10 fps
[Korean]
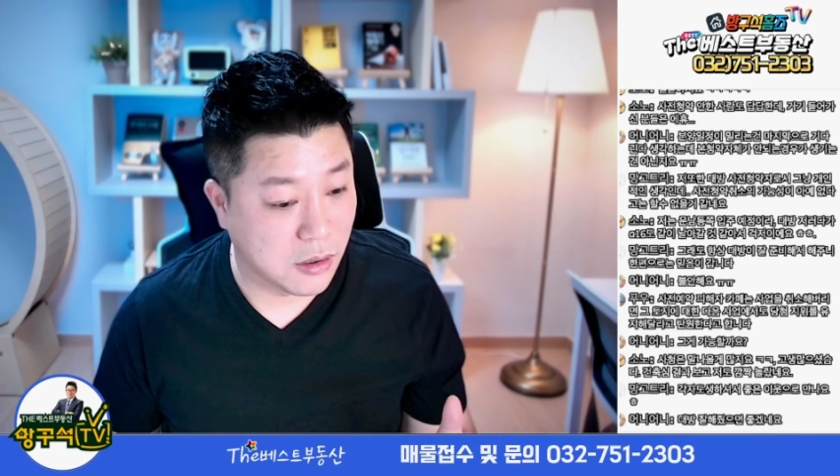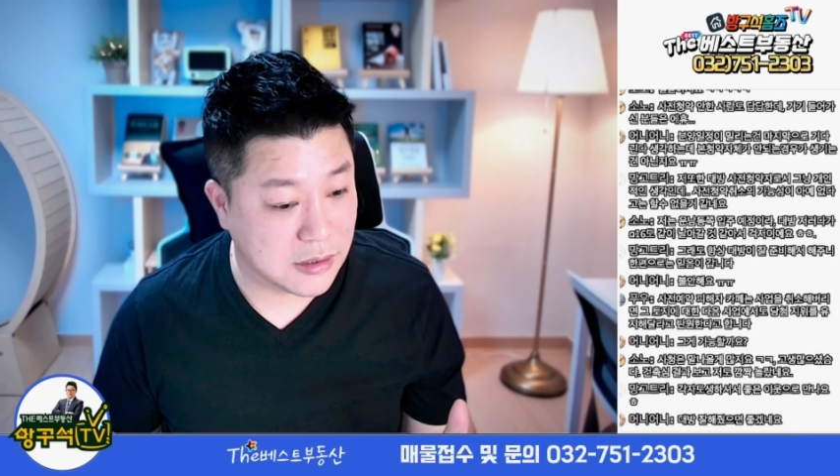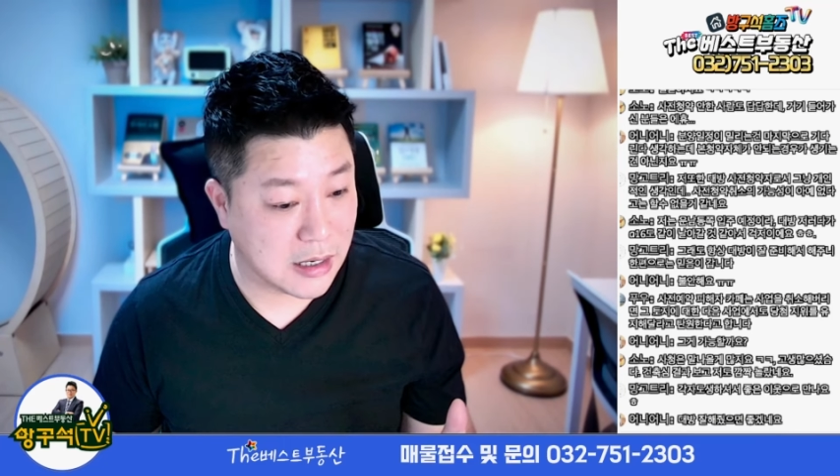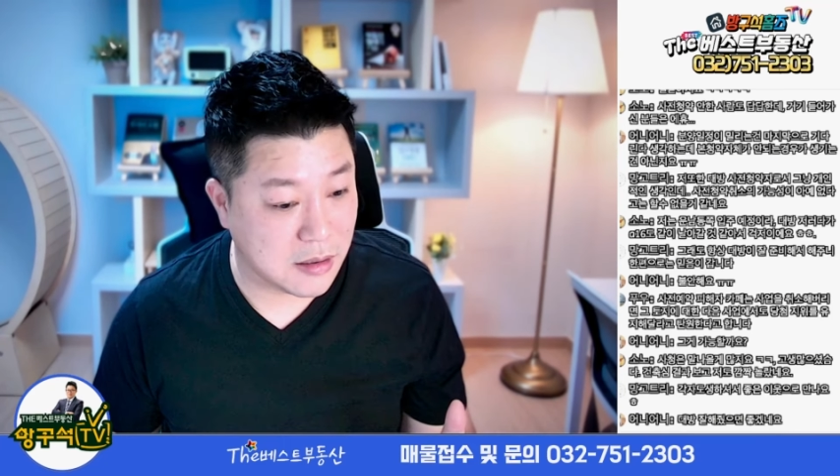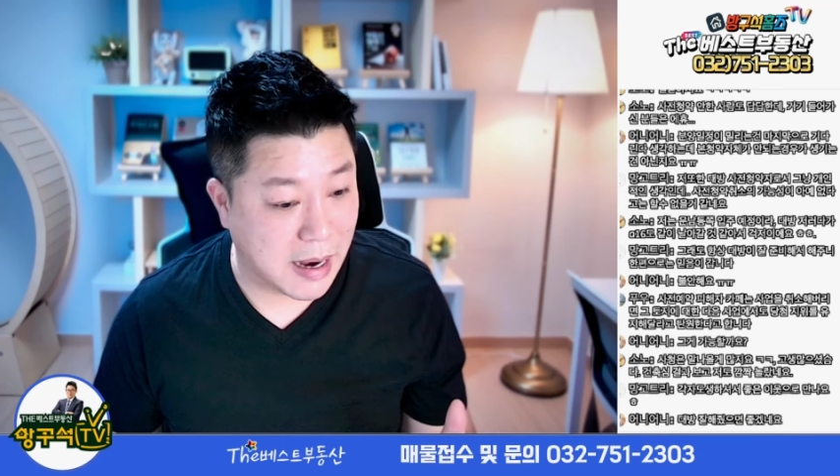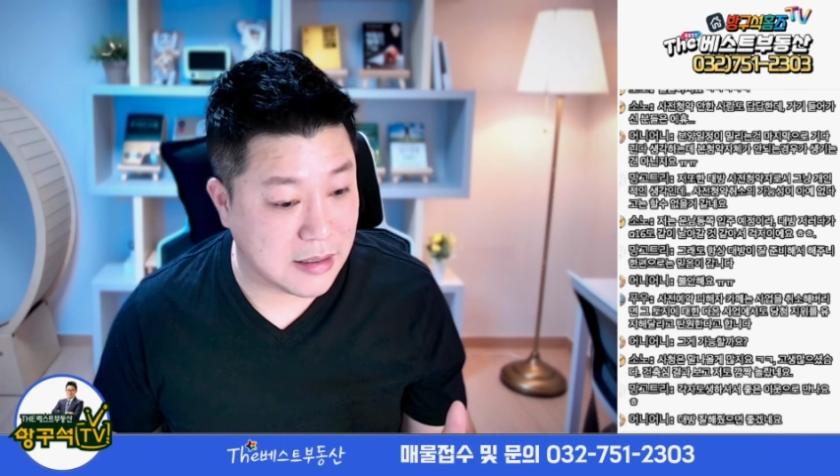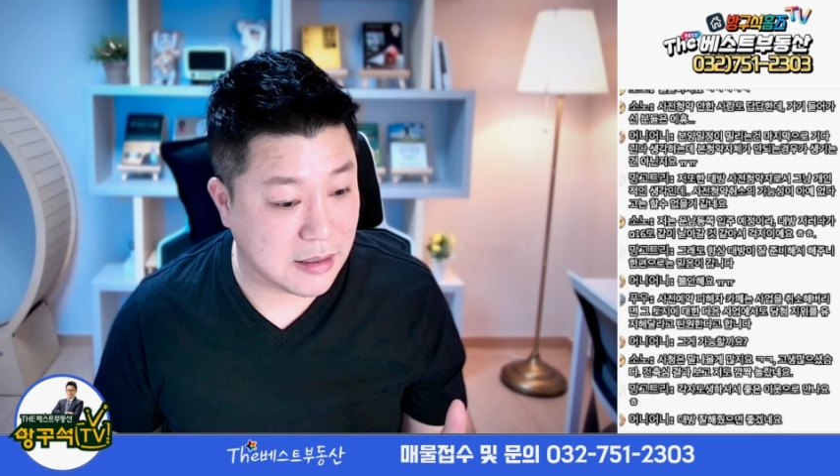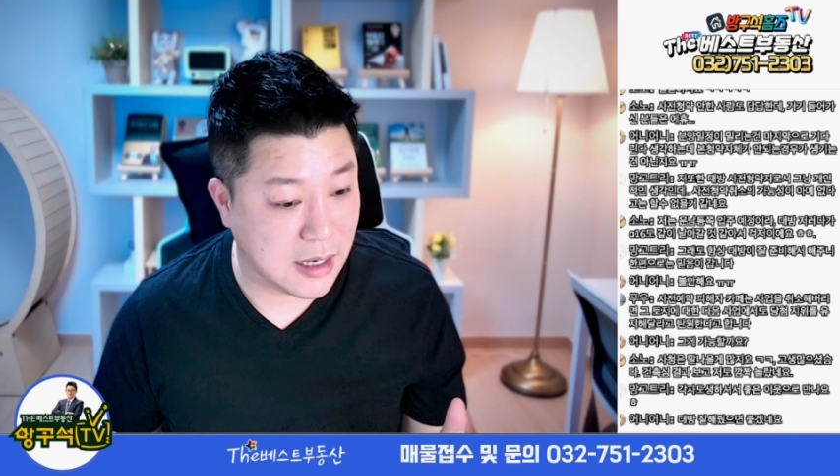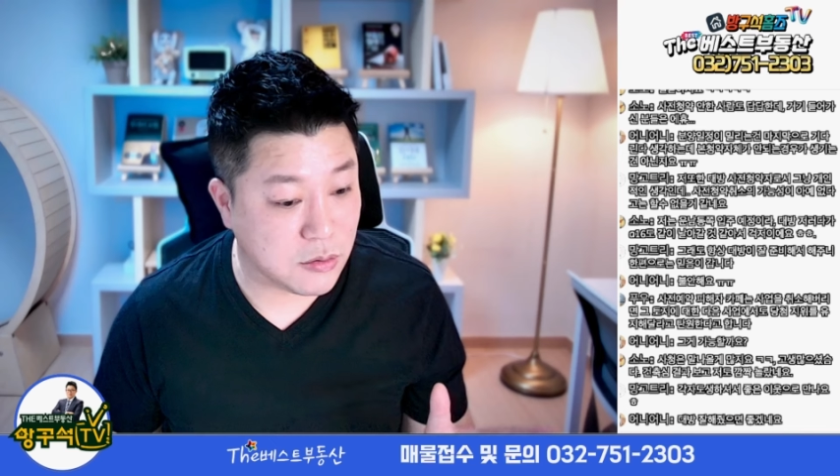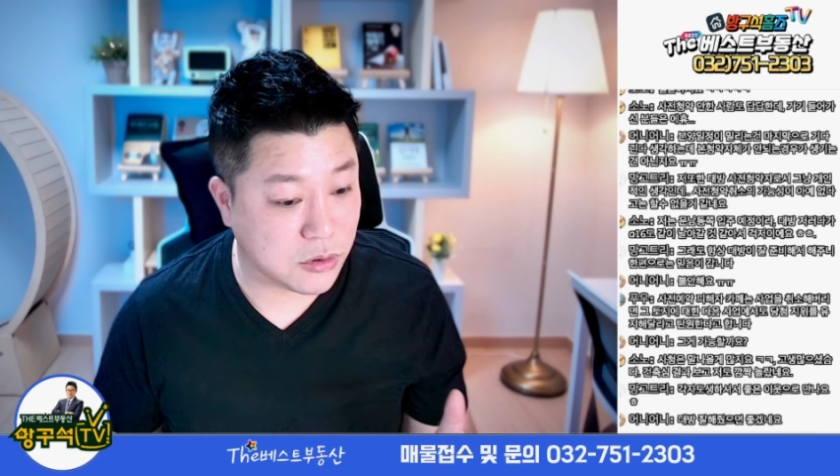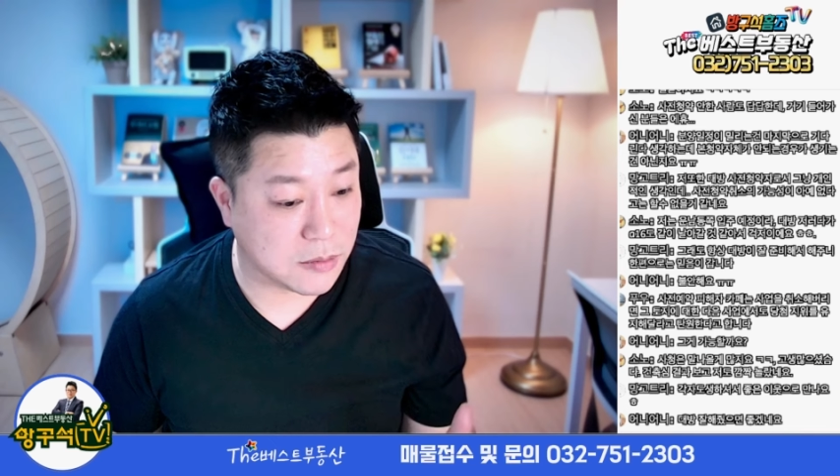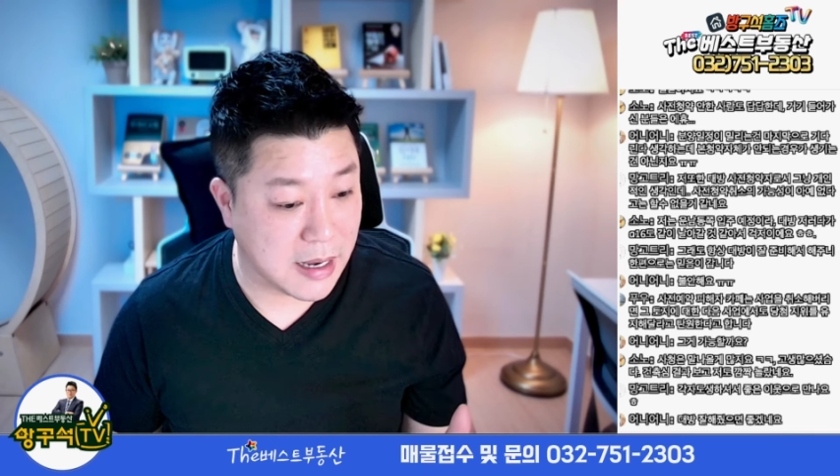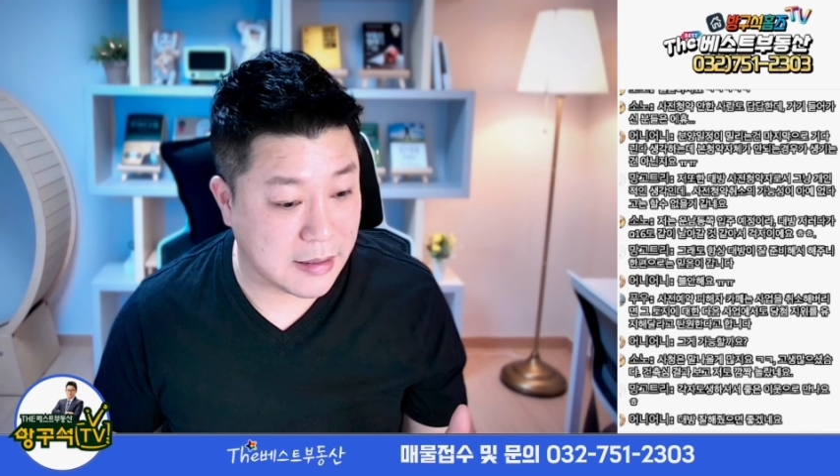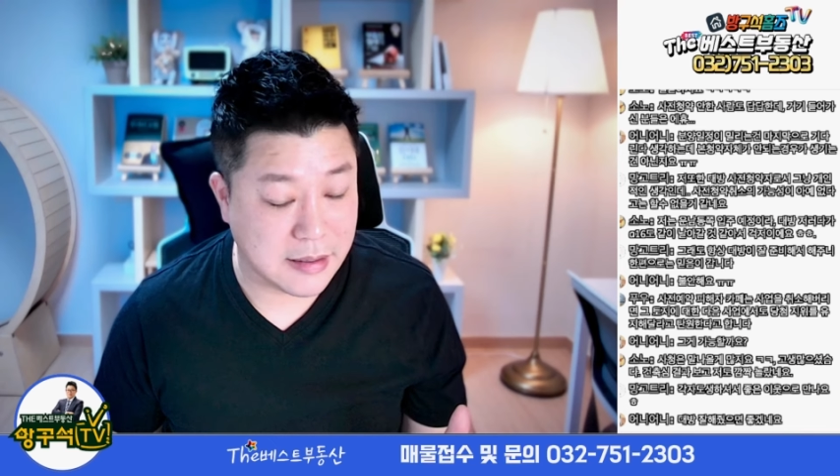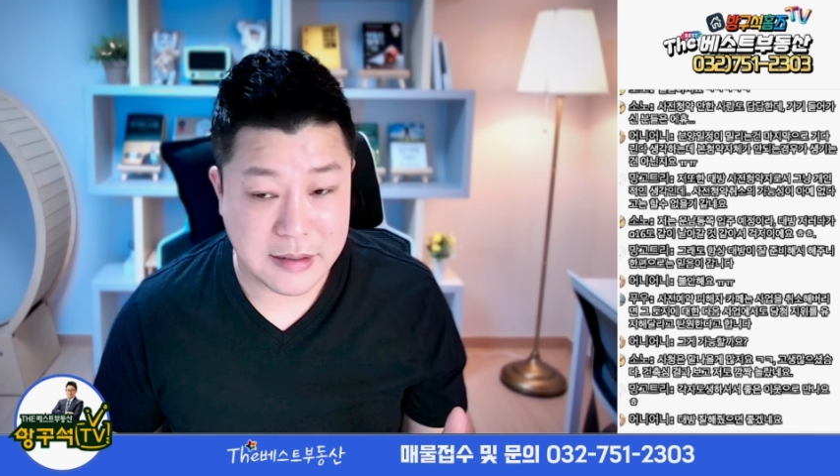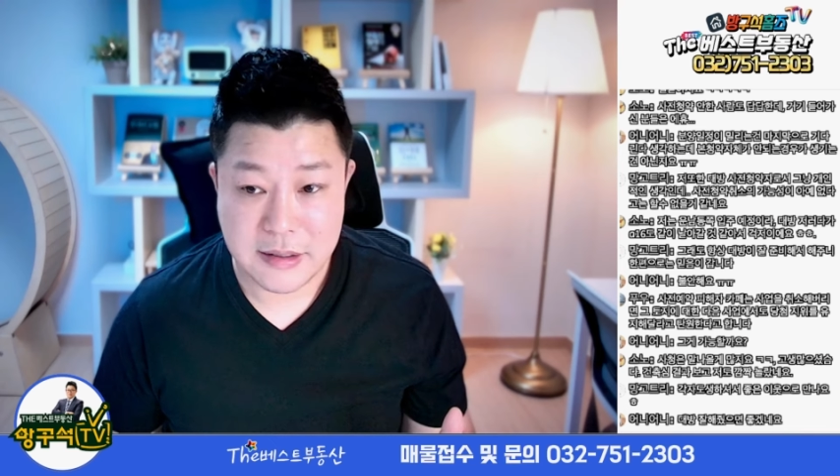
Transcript: 영상을 많이 해줬지만